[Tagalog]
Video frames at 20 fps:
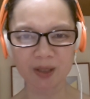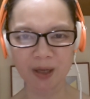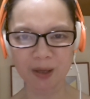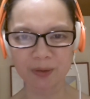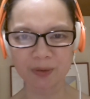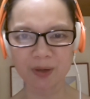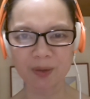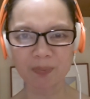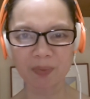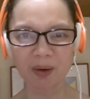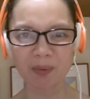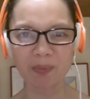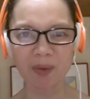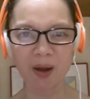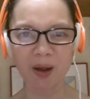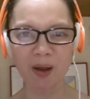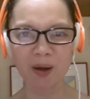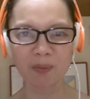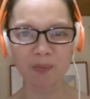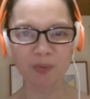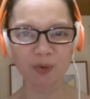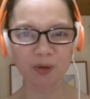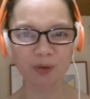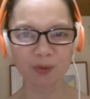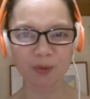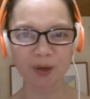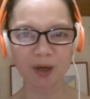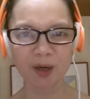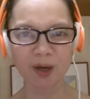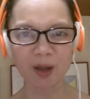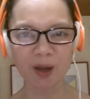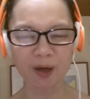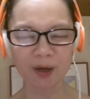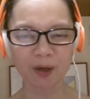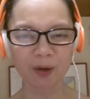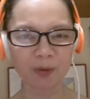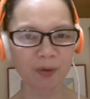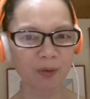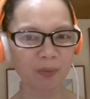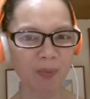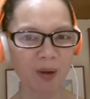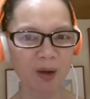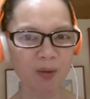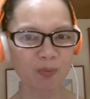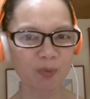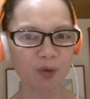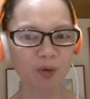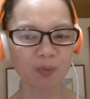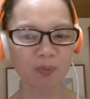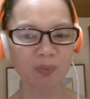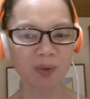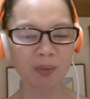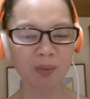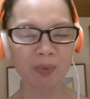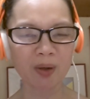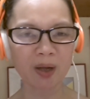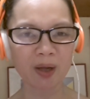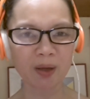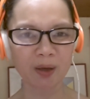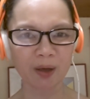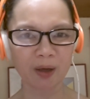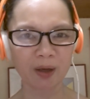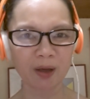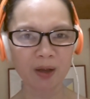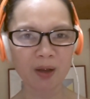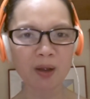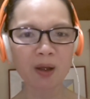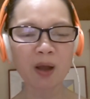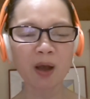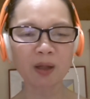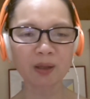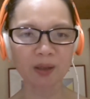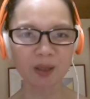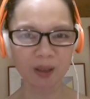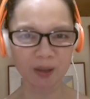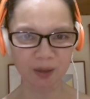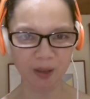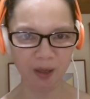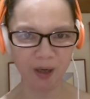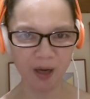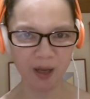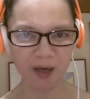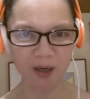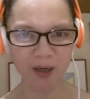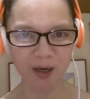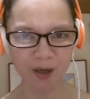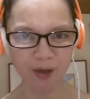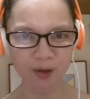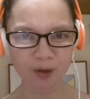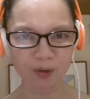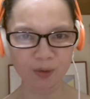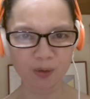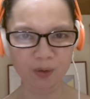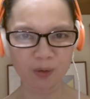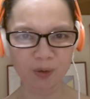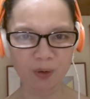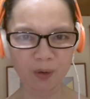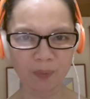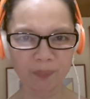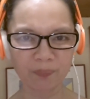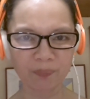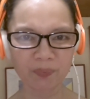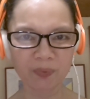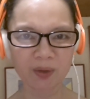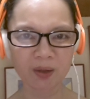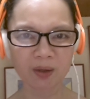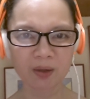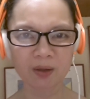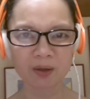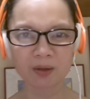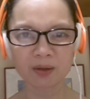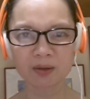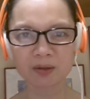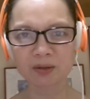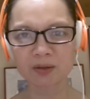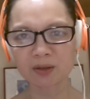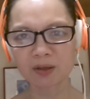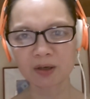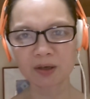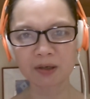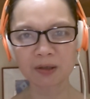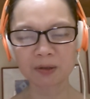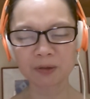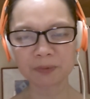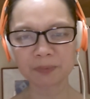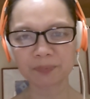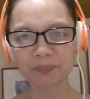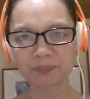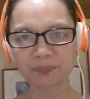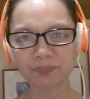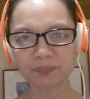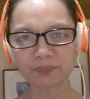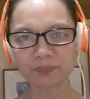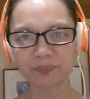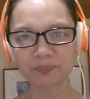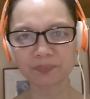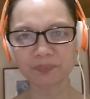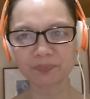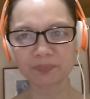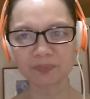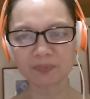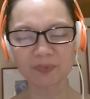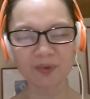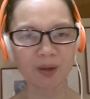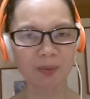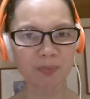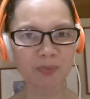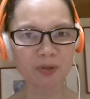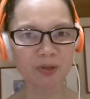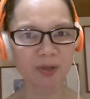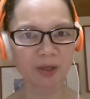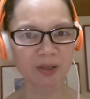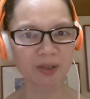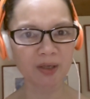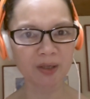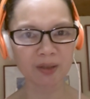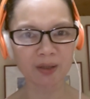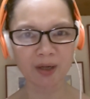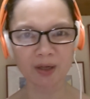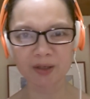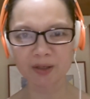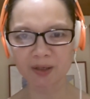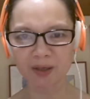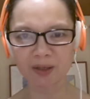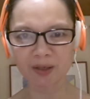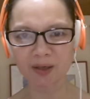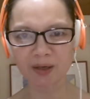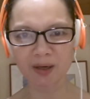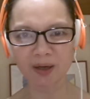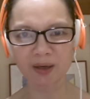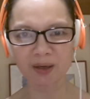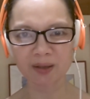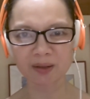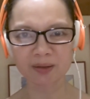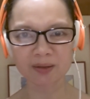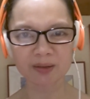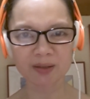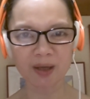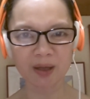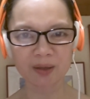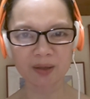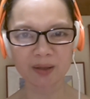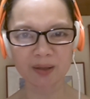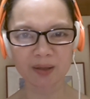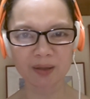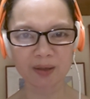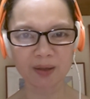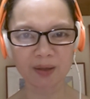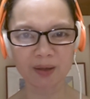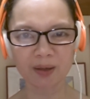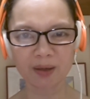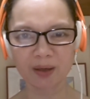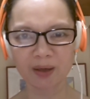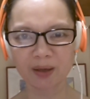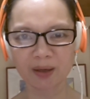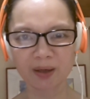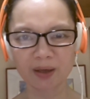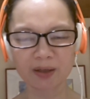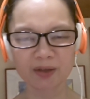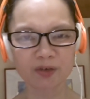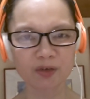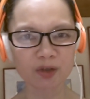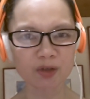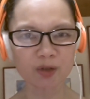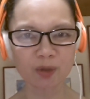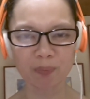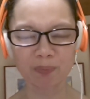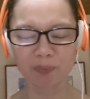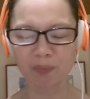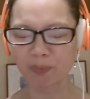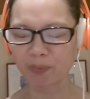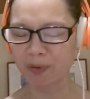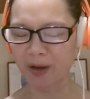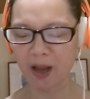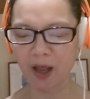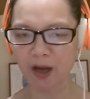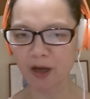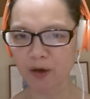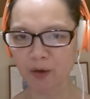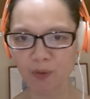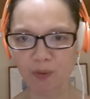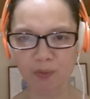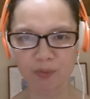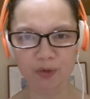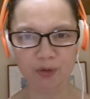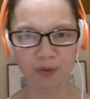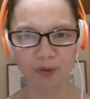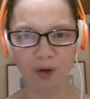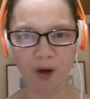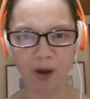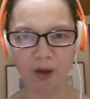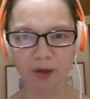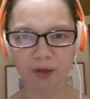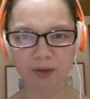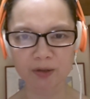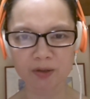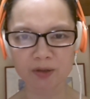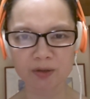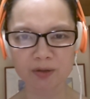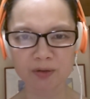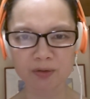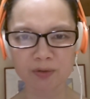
lalo na pag mahal mo yung lalaki or mahal mo yung babae at nagtagal kayo. So, tapos ganyan-ganyan lang, suddenly, eh, in just a blank of your eyes.